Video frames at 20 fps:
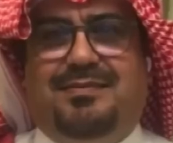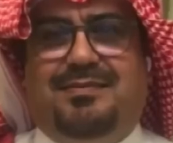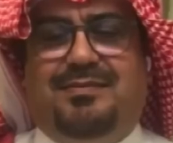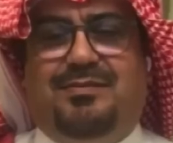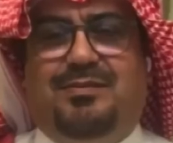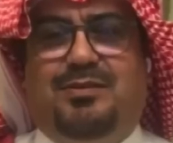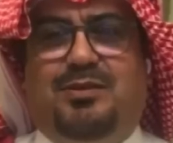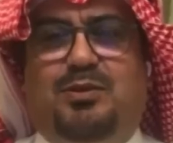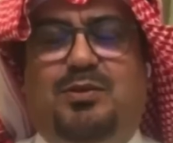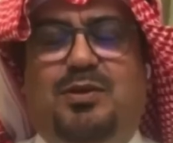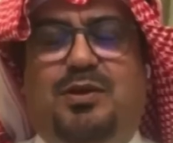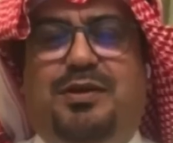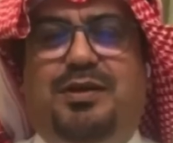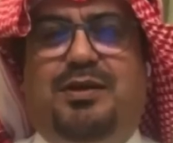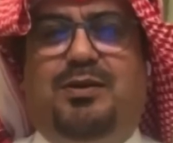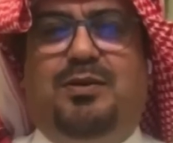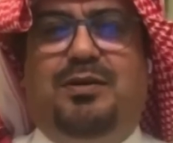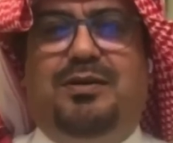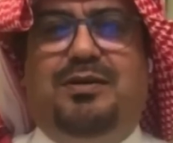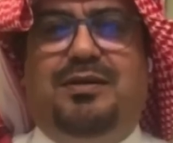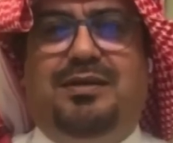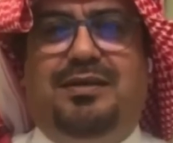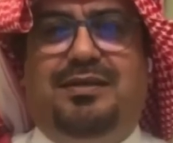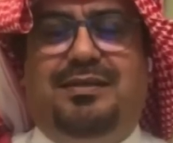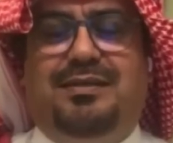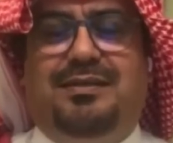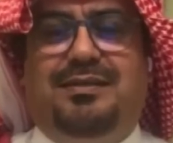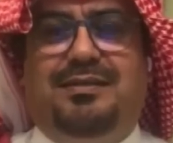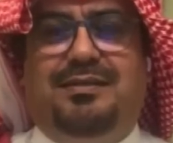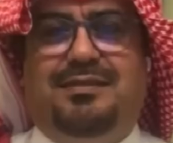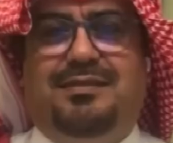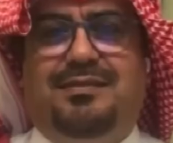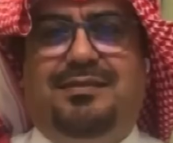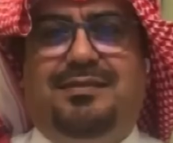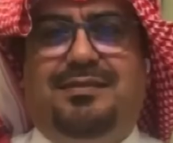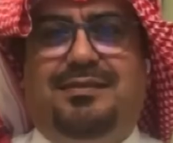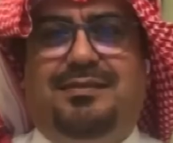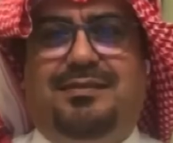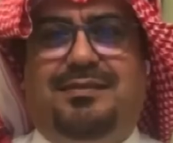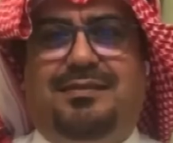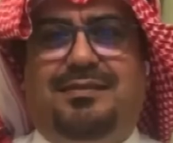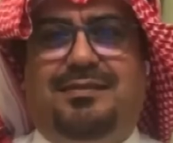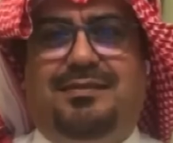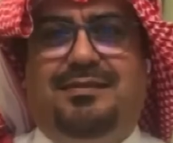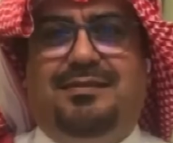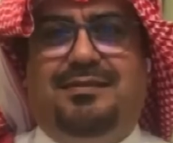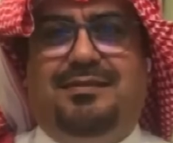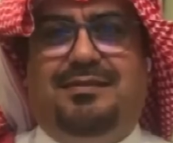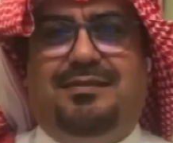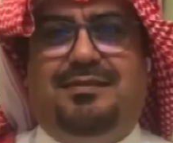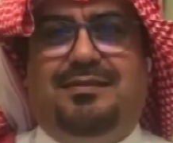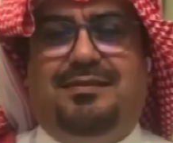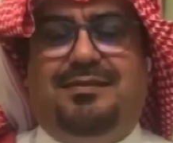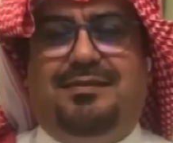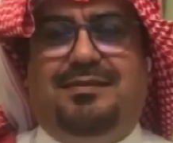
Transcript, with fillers: بالدوري كله يا ساتر